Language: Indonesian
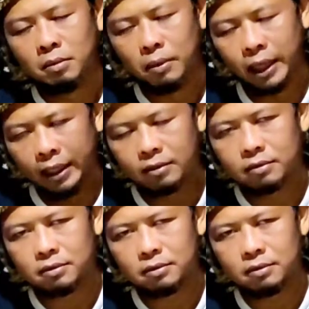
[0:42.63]
Baik,
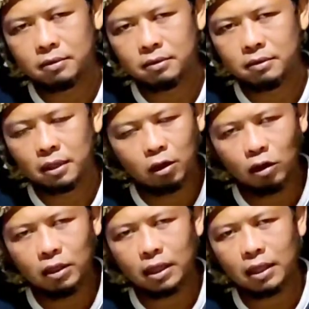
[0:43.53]
di
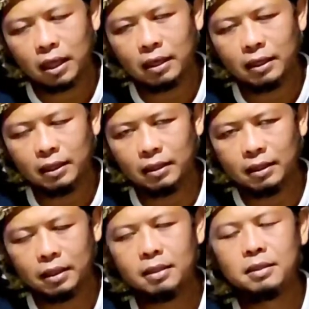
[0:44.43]
konten kali
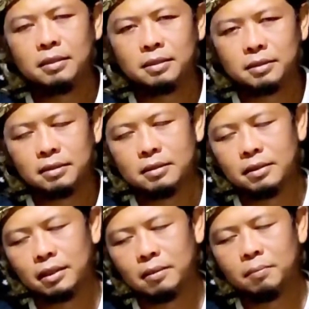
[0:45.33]
ini
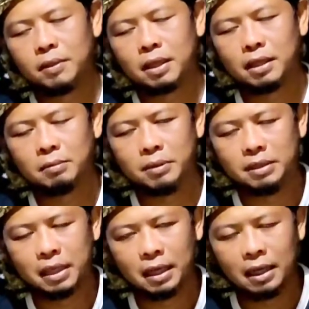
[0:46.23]
ya petani
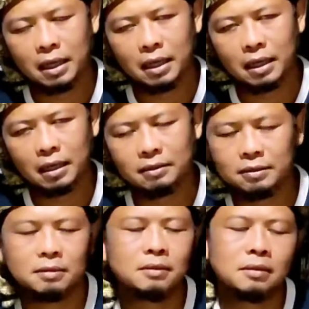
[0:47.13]
bijak
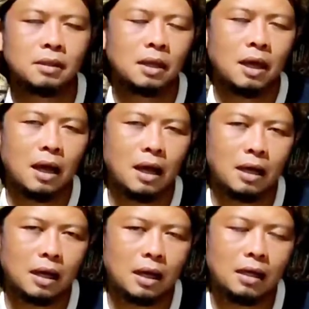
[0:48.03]

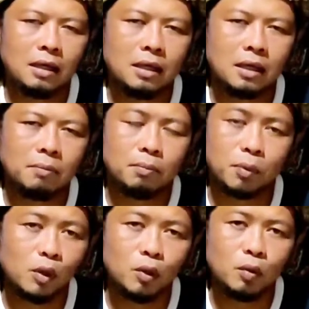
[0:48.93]
akan
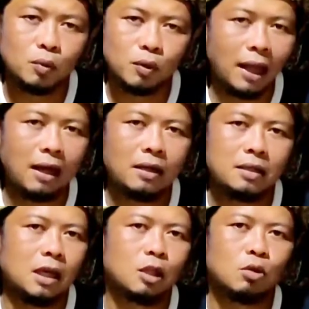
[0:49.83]
nge-review
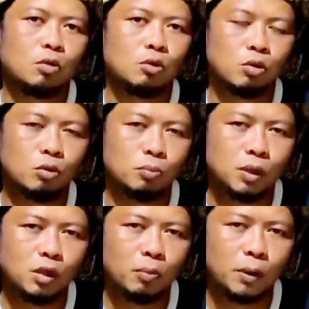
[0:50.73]
ulang yaitu
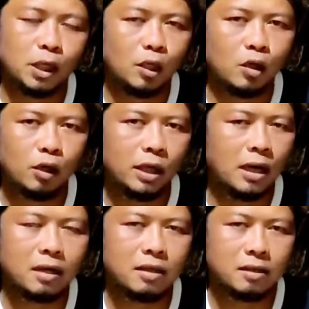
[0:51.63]
video-video
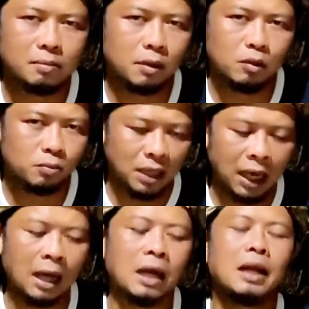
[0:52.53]
yang
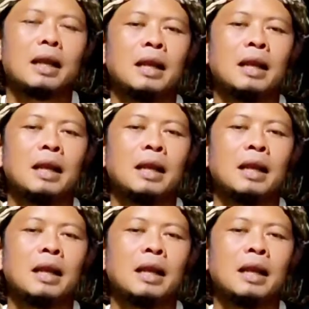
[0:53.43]
sebelumnya.